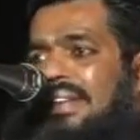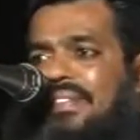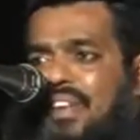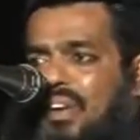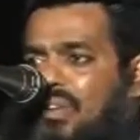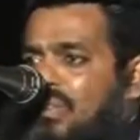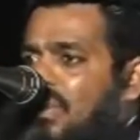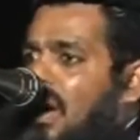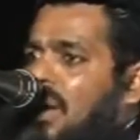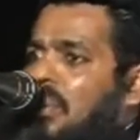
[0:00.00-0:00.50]

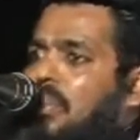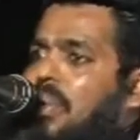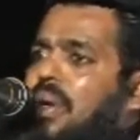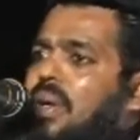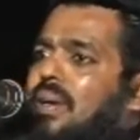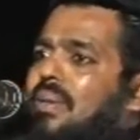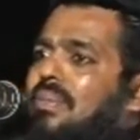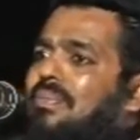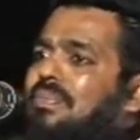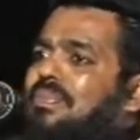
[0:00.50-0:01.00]
எவனும் வாங்க
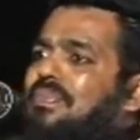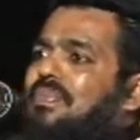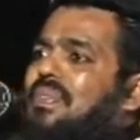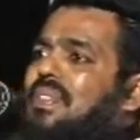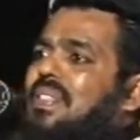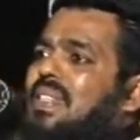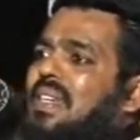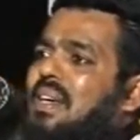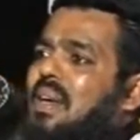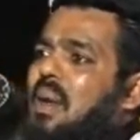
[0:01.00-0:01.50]
மாட்டான்
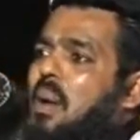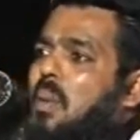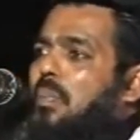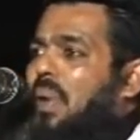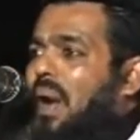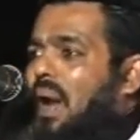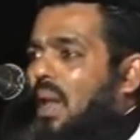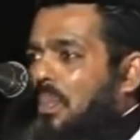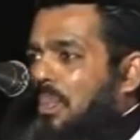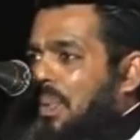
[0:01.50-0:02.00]

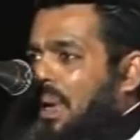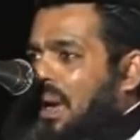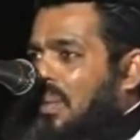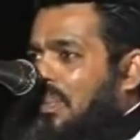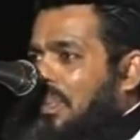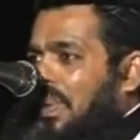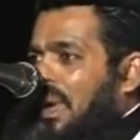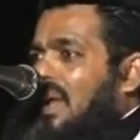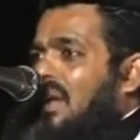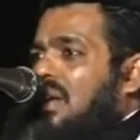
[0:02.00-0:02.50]
பல பல
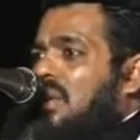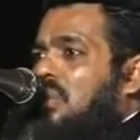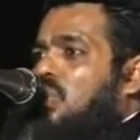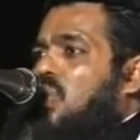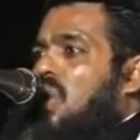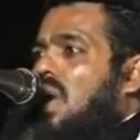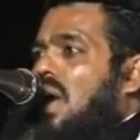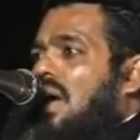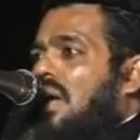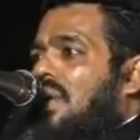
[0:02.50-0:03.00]
பலன்னு
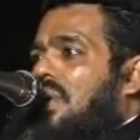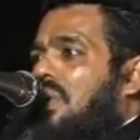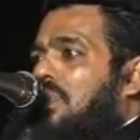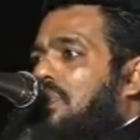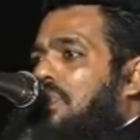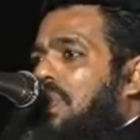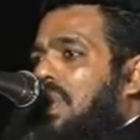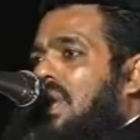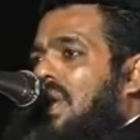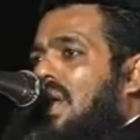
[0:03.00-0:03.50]

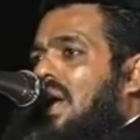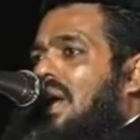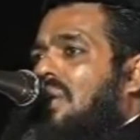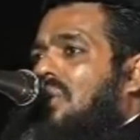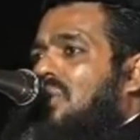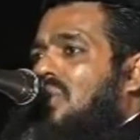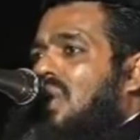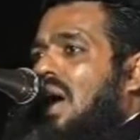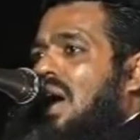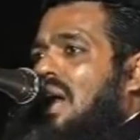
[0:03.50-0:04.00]
முன்னாடியும்
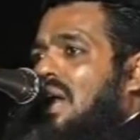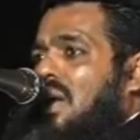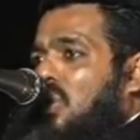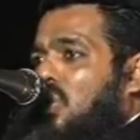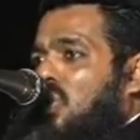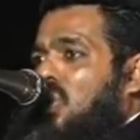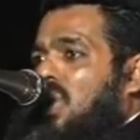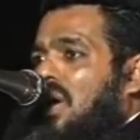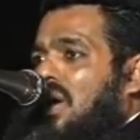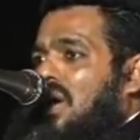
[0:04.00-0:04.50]
பின்னாடியும்
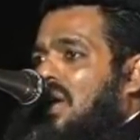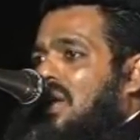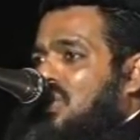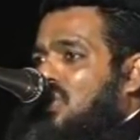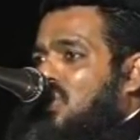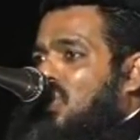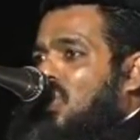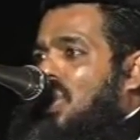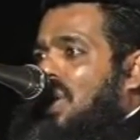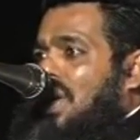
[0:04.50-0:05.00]
அறகுற
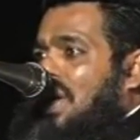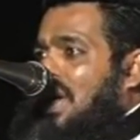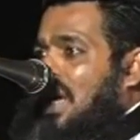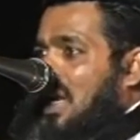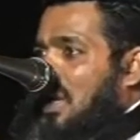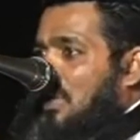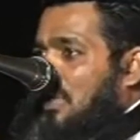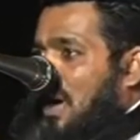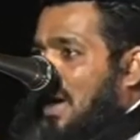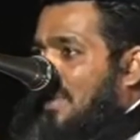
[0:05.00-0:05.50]
ட்ரெஸ்ஸோடு
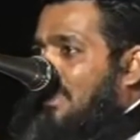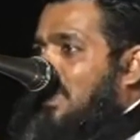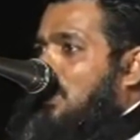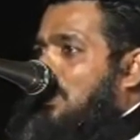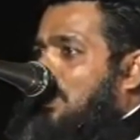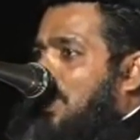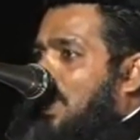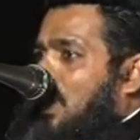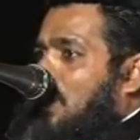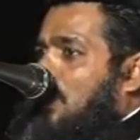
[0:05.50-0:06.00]
என்னமாவது
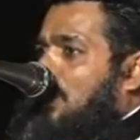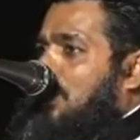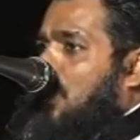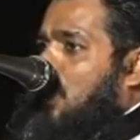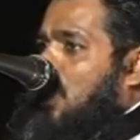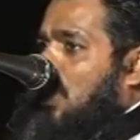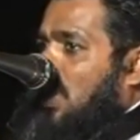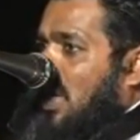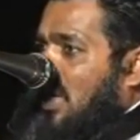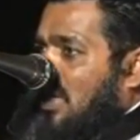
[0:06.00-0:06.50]
படம்
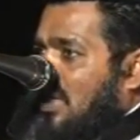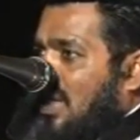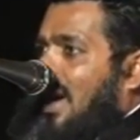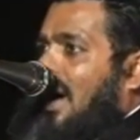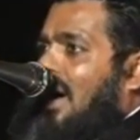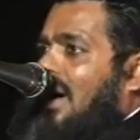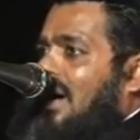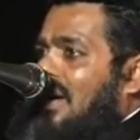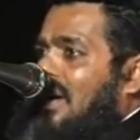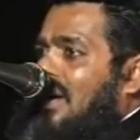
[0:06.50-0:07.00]
போட்டால்
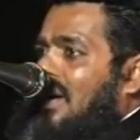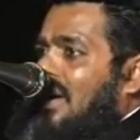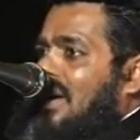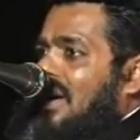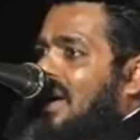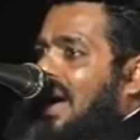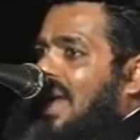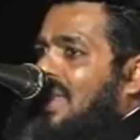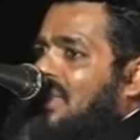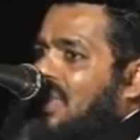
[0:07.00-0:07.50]
தான்
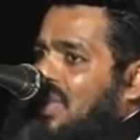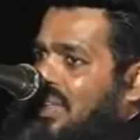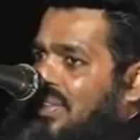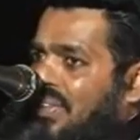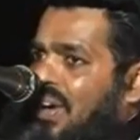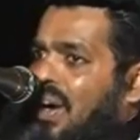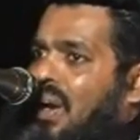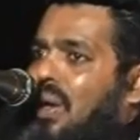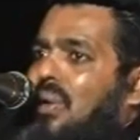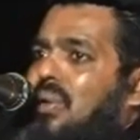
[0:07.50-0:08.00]
அது வந்து
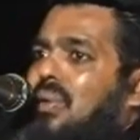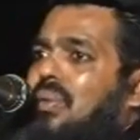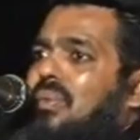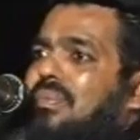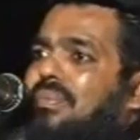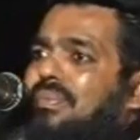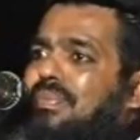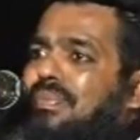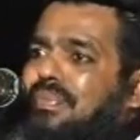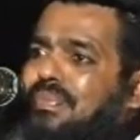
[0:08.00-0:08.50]

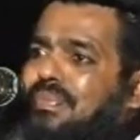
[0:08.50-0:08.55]
விளங்கும்